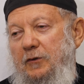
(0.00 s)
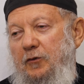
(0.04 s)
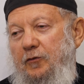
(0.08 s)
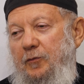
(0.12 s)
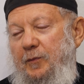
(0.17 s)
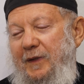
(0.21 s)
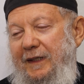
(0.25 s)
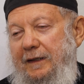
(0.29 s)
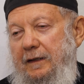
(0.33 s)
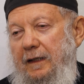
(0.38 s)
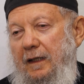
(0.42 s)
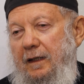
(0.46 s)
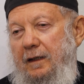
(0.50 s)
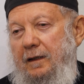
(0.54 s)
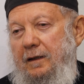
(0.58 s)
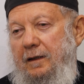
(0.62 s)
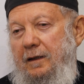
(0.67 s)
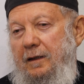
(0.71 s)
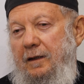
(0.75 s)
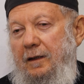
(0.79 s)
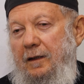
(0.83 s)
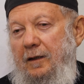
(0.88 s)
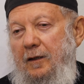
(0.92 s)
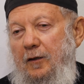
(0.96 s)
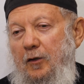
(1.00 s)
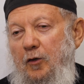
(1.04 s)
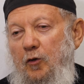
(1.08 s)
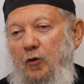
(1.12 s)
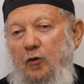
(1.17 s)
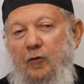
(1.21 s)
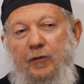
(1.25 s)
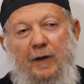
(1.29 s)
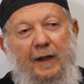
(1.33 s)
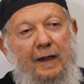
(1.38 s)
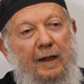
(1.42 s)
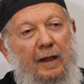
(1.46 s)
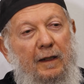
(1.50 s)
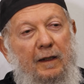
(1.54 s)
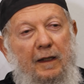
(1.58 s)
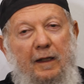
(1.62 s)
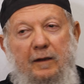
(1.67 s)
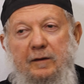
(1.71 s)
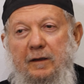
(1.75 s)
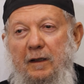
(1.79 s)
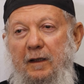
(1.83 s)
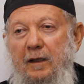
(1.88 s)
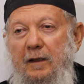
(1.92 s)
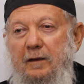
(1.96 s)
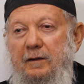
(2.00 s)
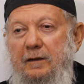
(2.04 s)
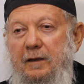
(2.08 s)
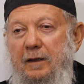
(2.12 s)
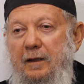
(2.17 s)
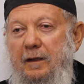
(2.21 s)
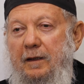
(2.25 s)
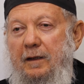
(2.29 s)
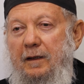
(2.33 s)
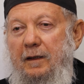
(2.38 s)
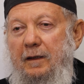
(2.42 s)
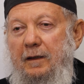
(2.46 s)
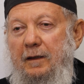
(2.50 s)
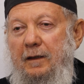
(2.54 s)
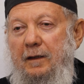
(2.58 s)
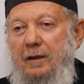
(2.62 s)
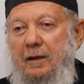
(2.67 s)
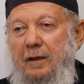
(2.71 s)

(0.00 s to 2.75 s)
في بيتها وفجاه اللي طلعت تجري